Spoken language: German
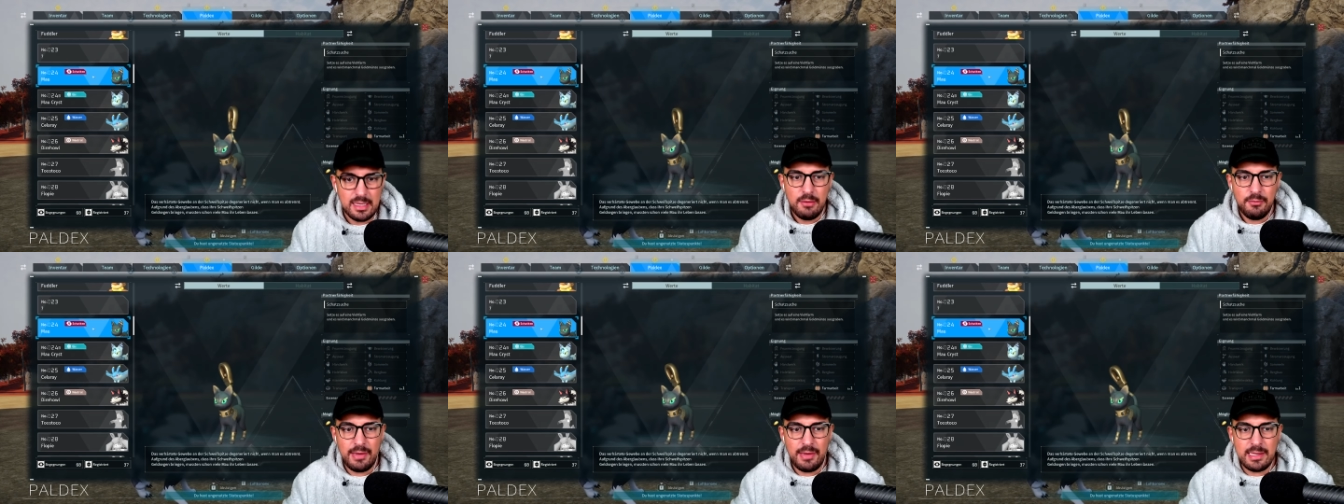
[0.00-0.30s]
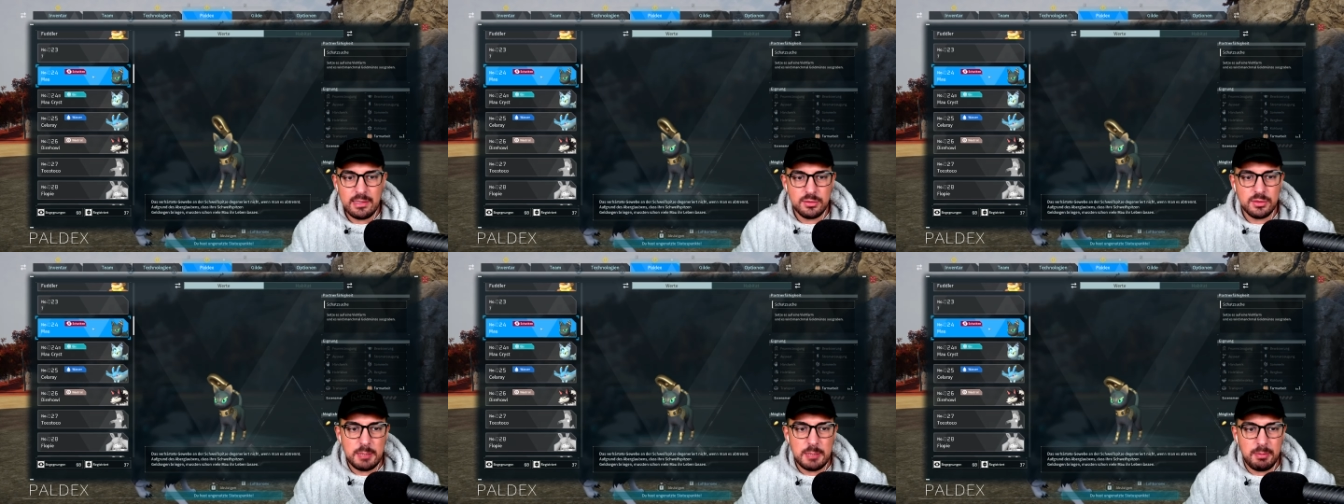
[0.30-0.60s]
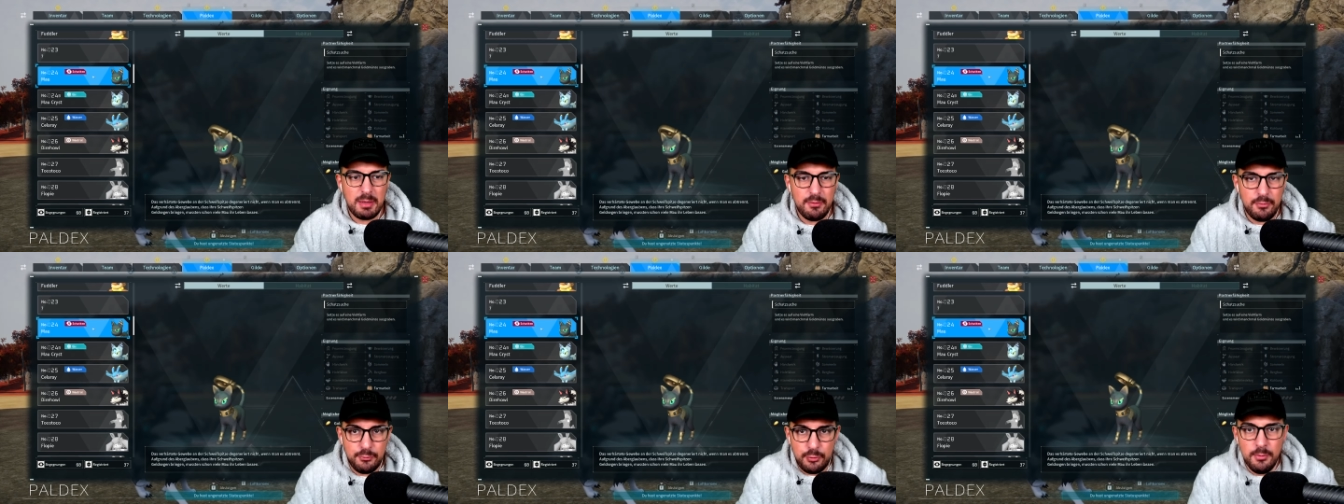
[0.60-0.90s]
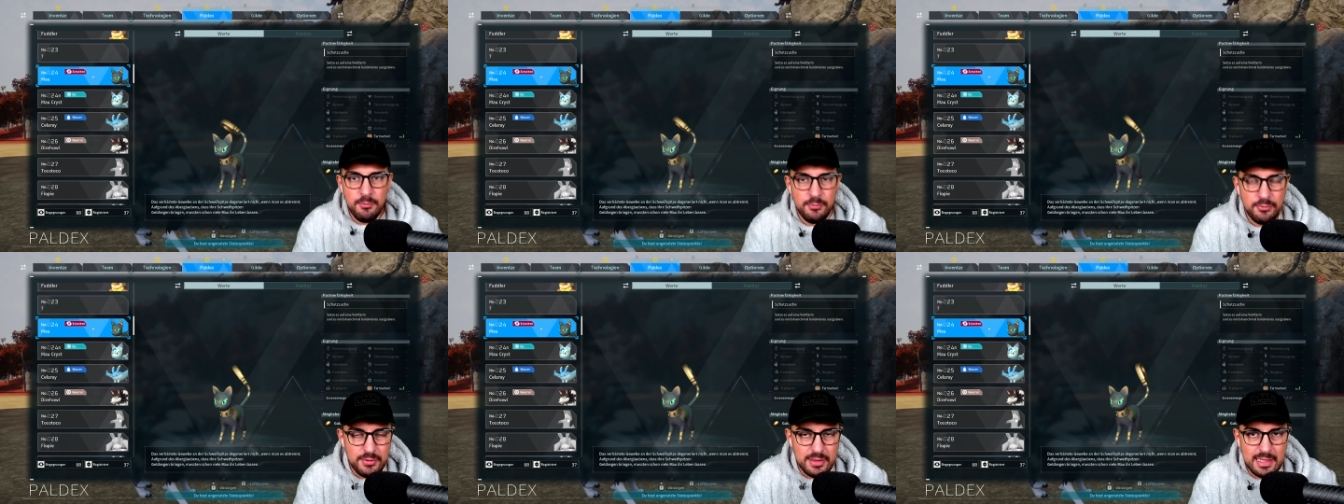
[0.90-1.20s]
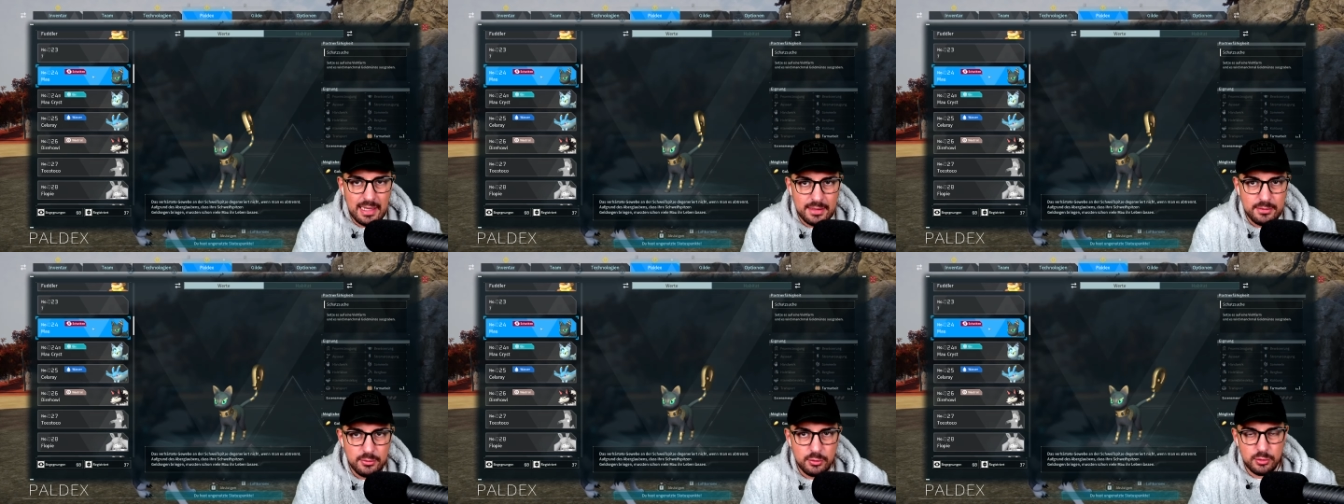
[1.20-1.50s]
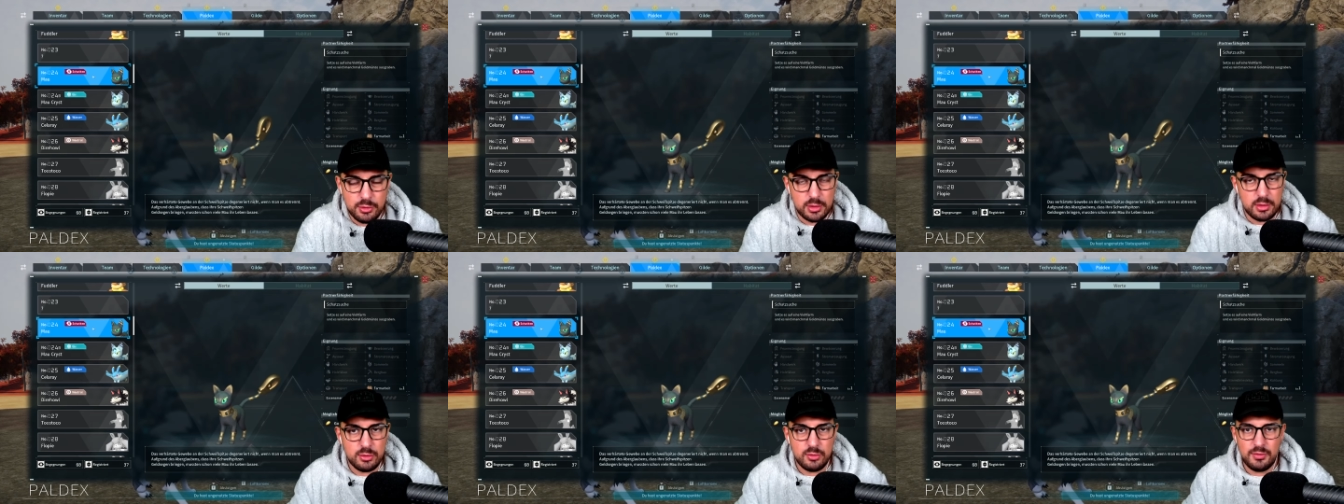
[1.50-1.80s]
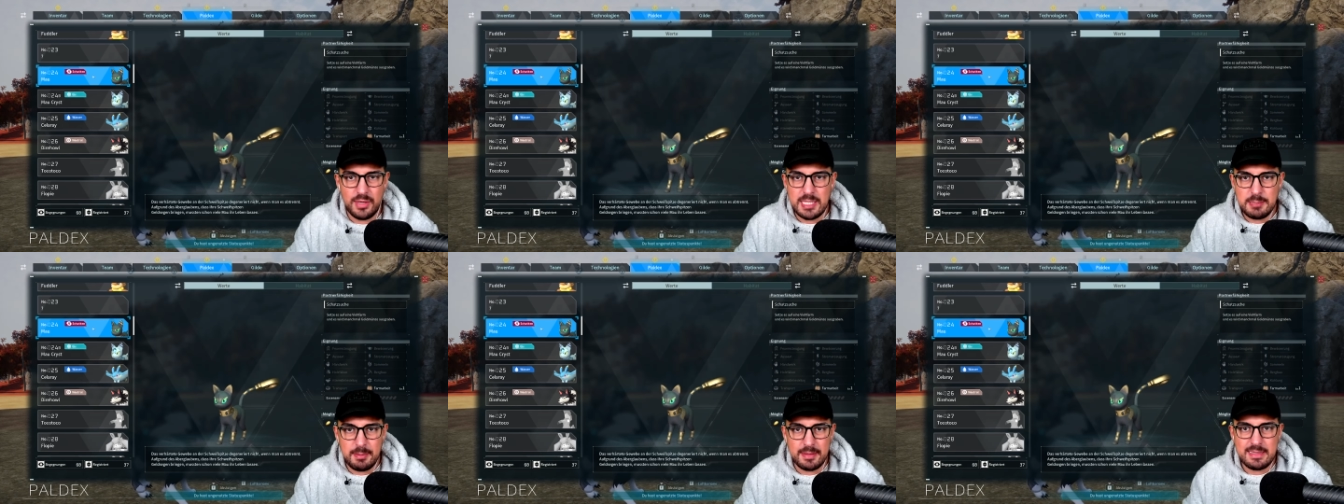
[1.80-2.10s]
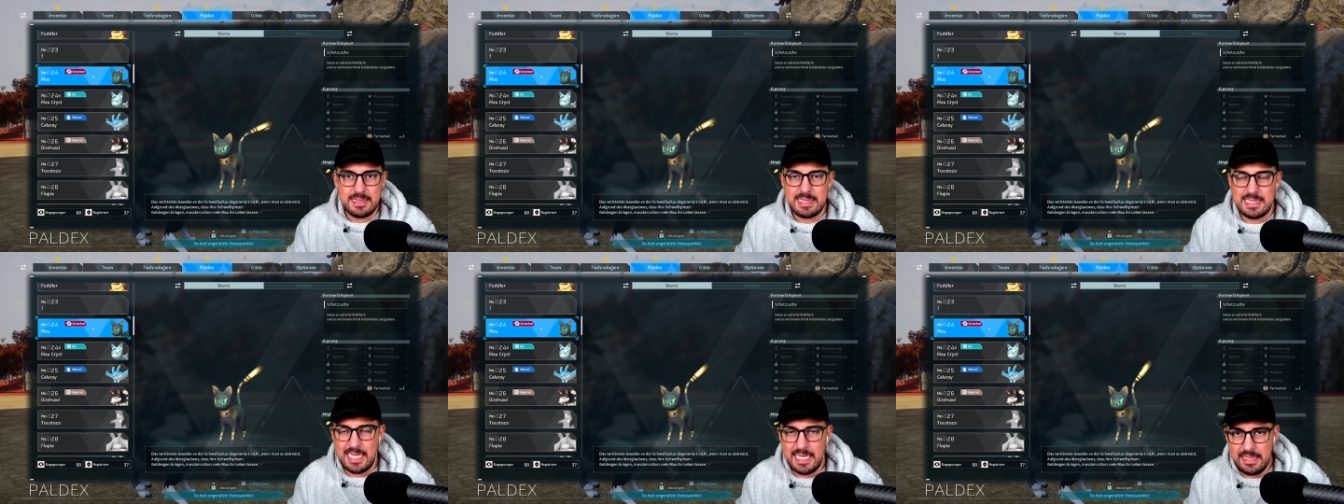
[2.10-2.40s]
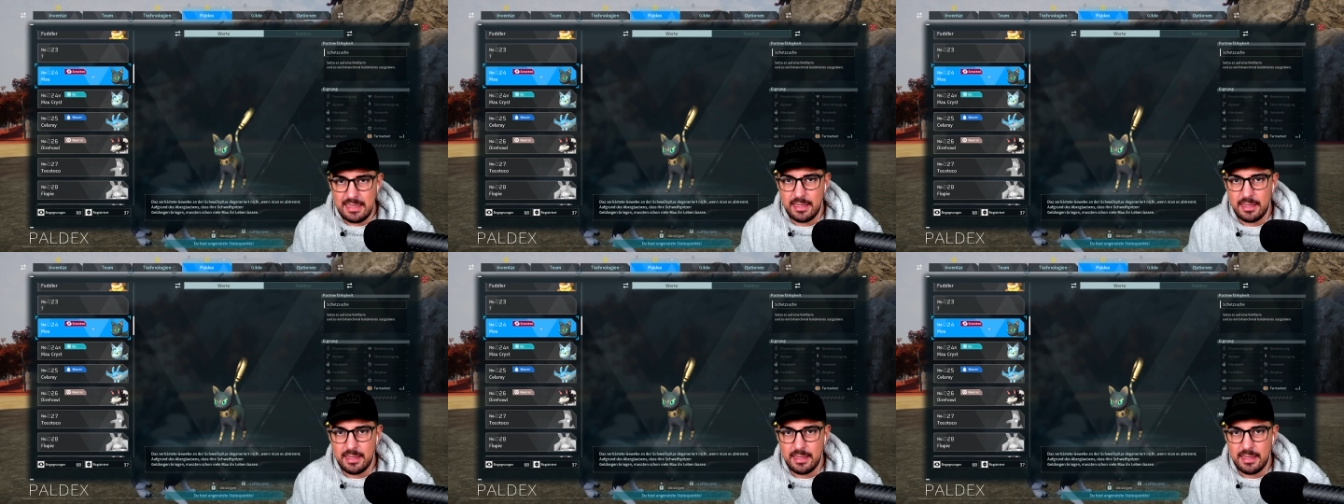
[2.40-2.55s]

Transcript: fängst du nicht bei 5 wieder an, sondern du fängst bei 10